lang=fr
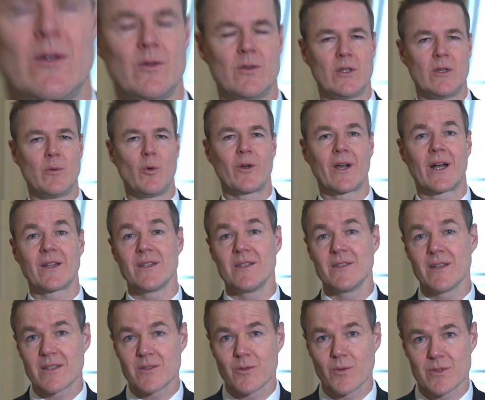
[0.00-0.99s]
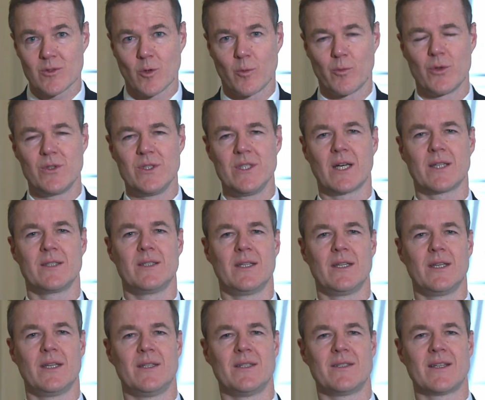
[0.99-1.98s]
démocratisation, si on peut dire,
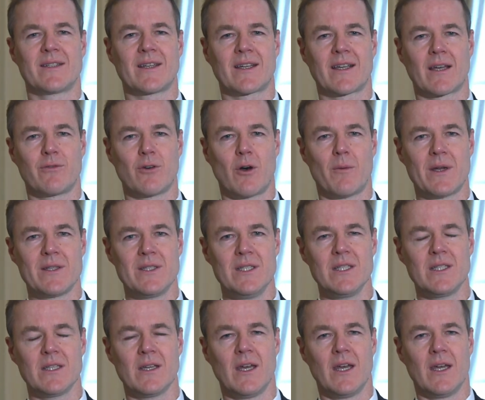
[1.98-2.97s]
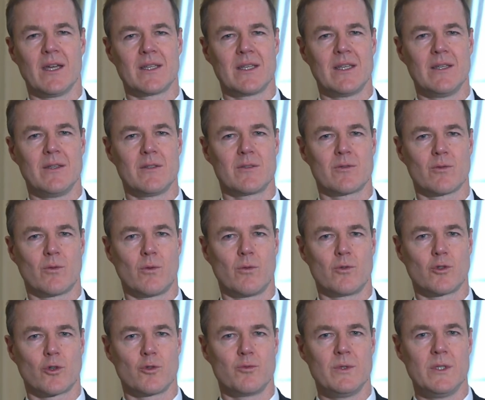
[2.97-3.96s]
des, attaques informatiques qui sont
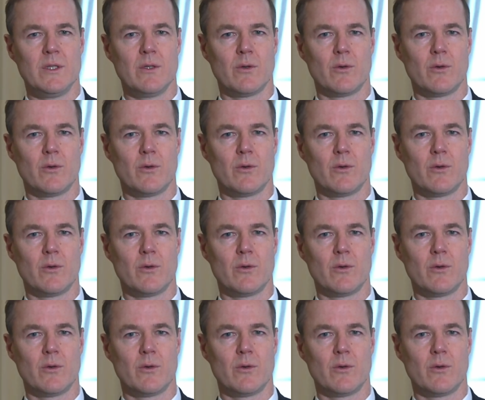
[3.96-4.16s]
aujourd'hui